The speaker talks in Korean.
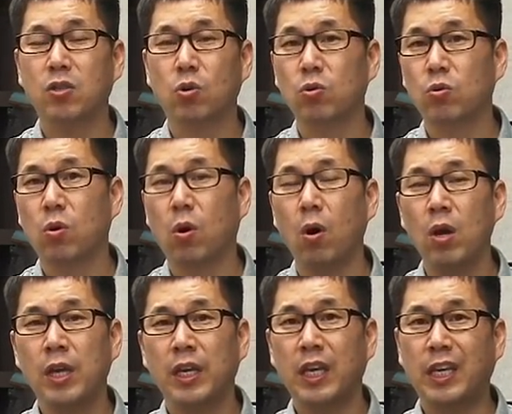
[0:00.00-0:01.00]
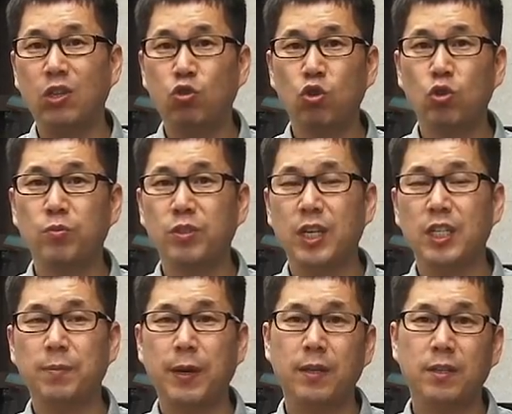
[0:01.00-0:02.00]
적어도 이
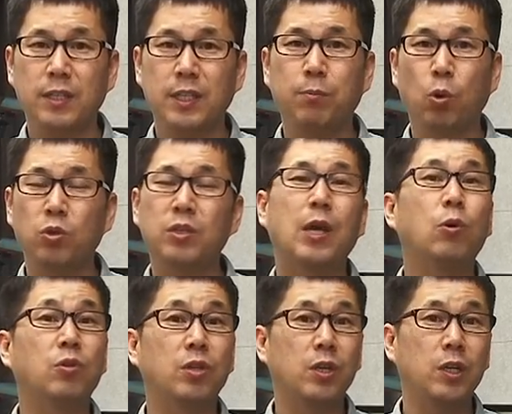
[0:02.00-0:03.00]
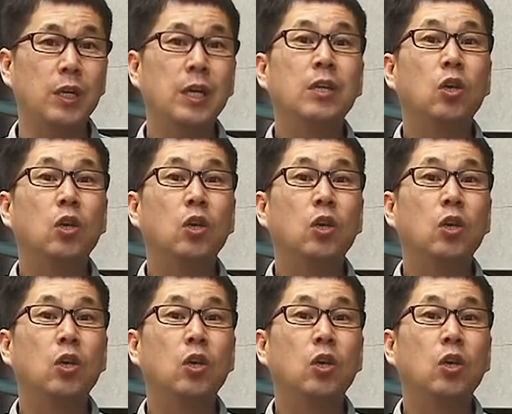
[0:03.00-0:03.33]
기출문제집에 있는 이 모든 내용들을